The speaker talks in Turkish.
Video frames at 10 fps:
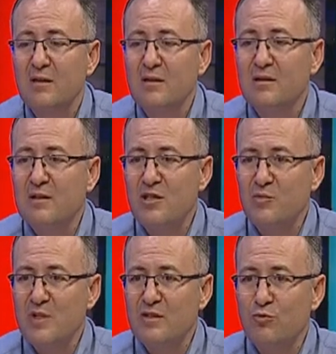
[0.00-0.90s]
E,
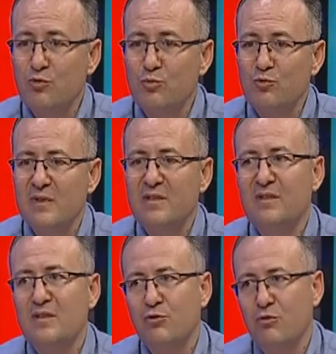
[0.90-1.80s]
taşması durumu ve
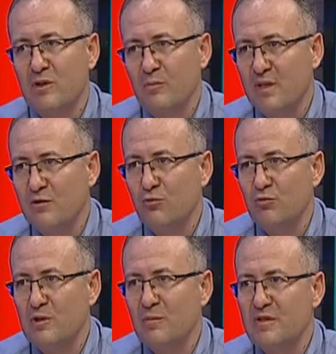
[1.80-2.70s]
sinir köküne baskı
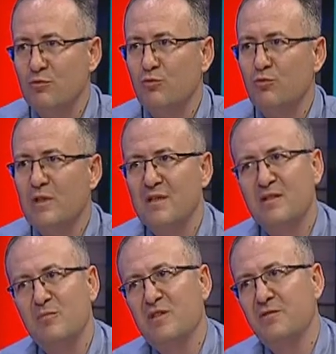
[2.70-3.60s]
uygulanması durumunu
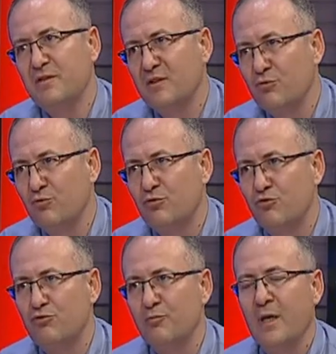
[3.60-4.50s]
aslında biz fıtık diyoruz.